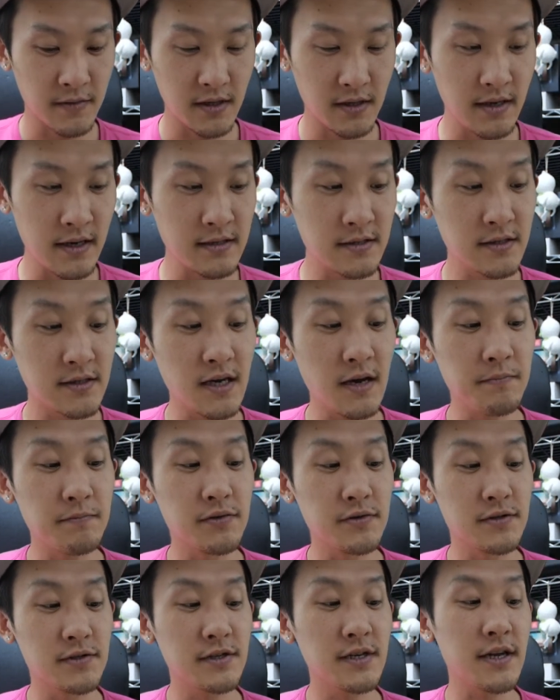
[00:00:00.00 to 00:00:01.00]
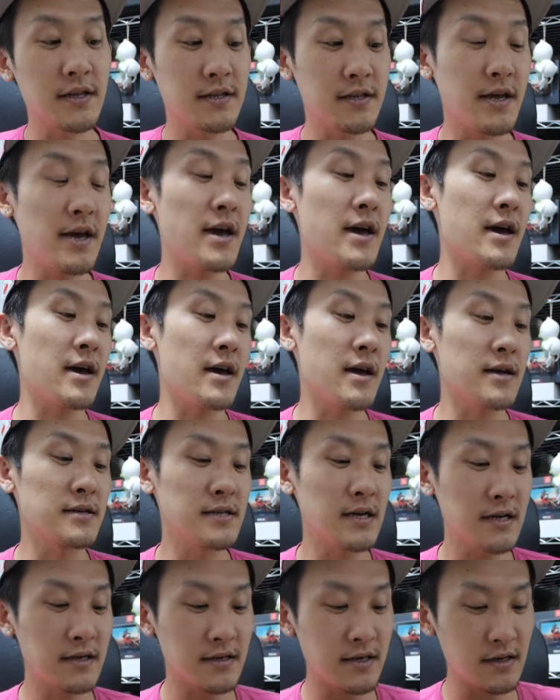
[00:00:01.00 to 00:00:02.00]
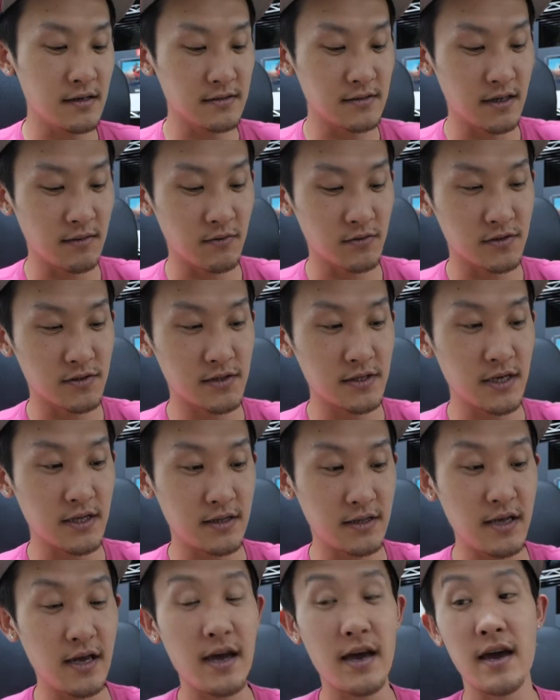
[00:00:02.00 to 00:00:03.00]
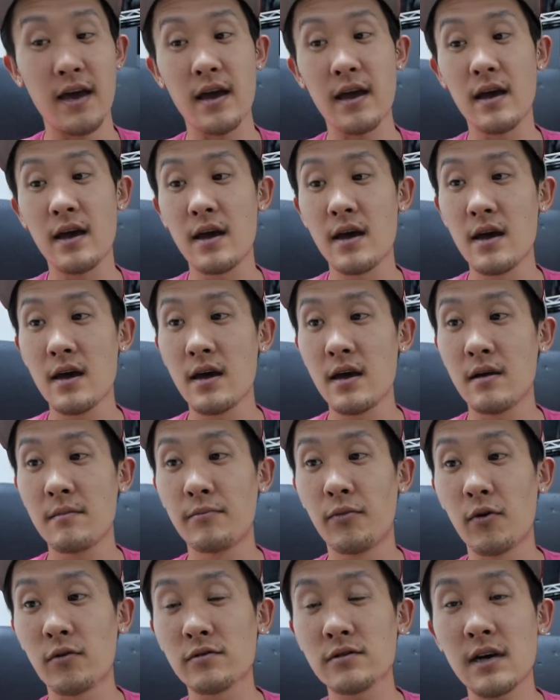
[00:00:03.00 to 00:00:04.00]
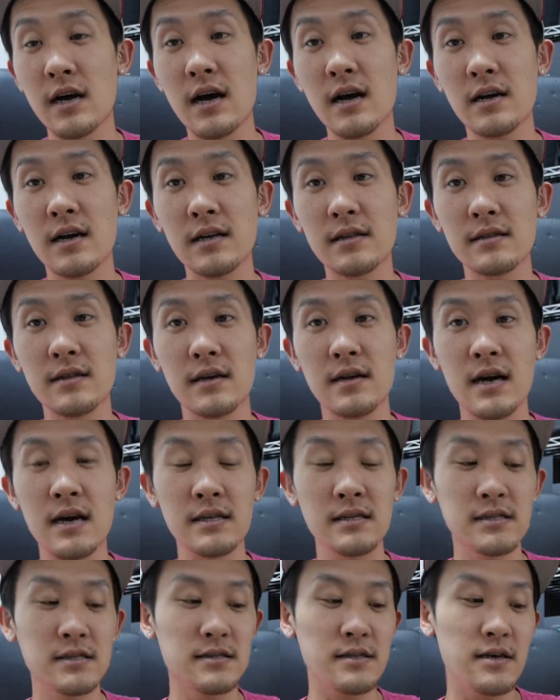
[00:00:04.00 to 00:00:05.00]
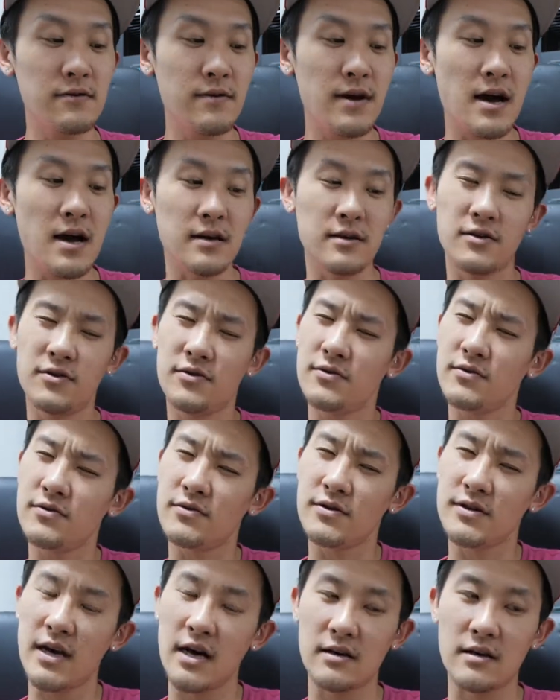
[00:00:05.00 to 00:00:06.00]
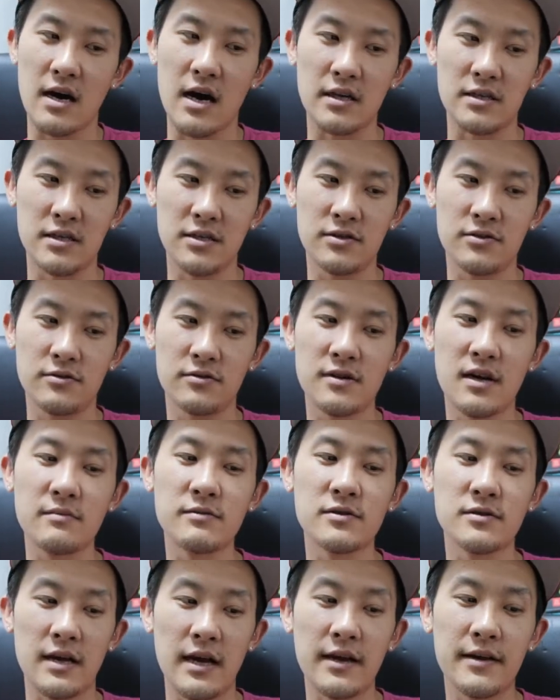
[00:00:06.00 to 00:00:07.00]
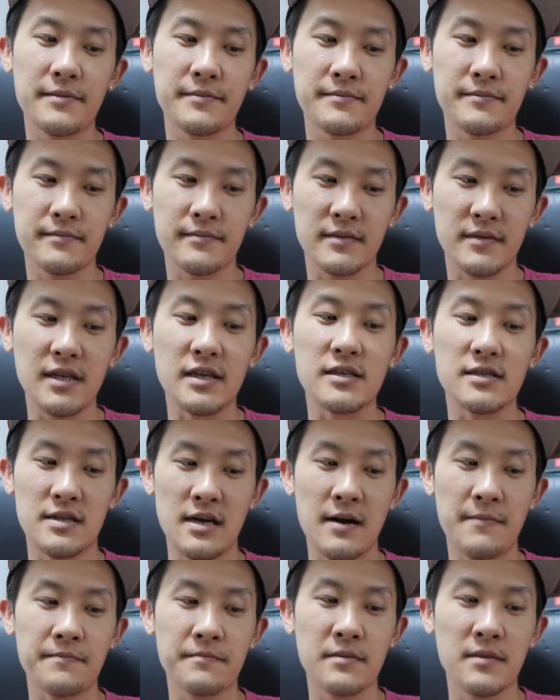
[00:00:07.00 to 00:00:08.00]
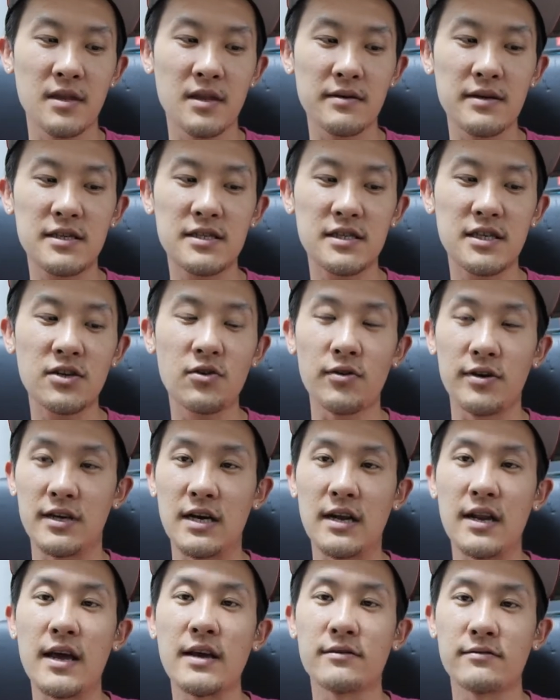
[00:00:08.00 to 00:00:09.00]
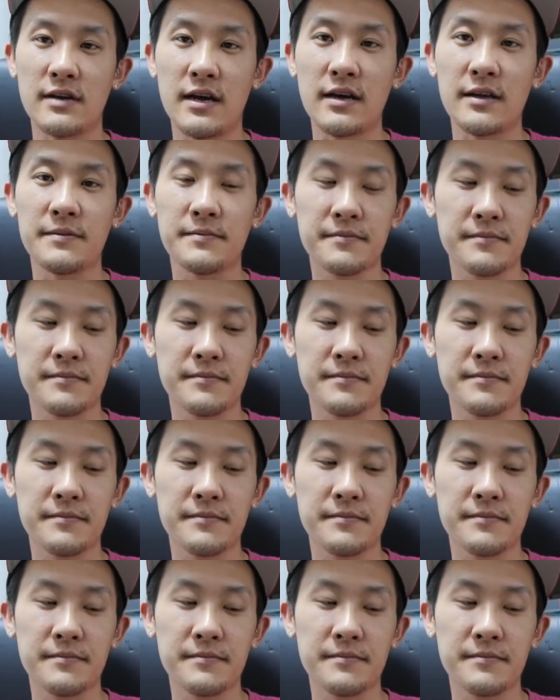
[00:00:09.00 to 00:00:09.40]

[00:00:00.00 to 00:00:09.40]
レンズキャップつけて、三脚座もつけて、僕が測った感じでは 980g ぐらいでした。で、1キロいかないくらい。